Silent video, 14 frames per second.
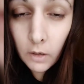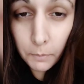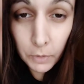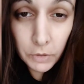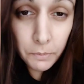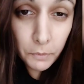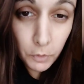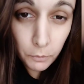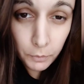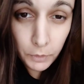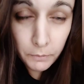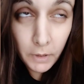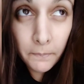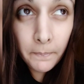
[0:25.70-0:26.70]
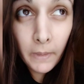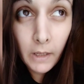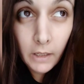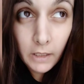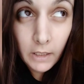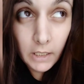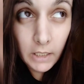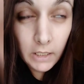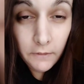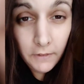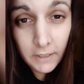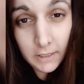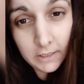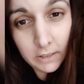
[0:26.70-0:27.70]
принципе, все понимаем. И
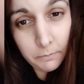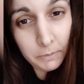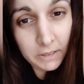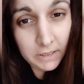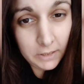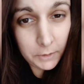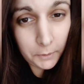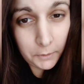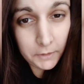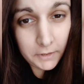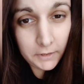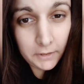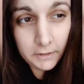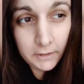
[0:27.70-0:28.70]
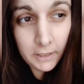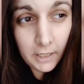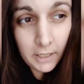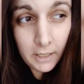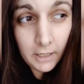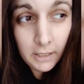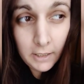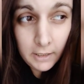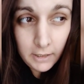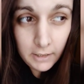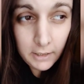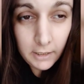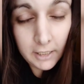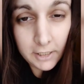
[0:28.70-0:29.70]
весь этот бизнес строится на
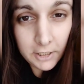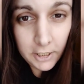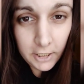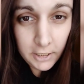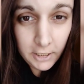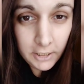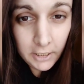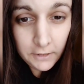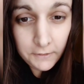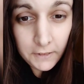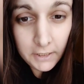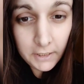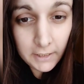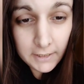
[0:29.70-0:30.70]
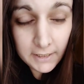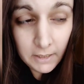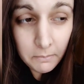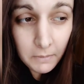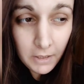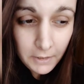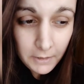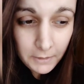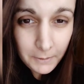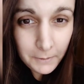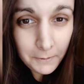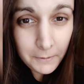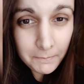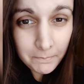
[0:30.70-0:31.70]
а, огорчении и ненависти к отцам.
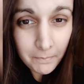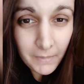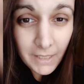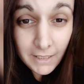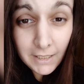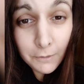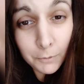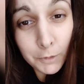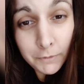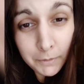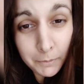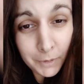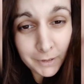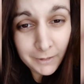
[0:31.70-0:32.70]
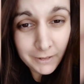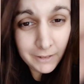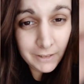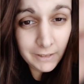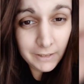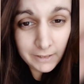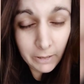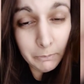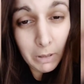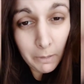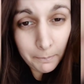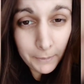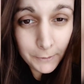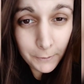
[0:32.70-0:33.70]
Но это твой выбор. Ты
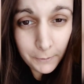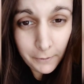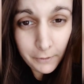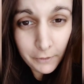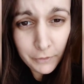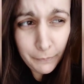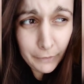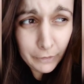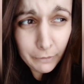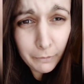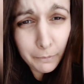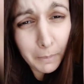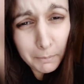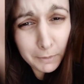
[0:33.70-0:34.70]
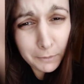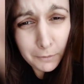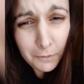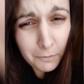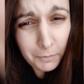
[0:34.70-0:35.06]
сама позорилась, поэтому папа тут ни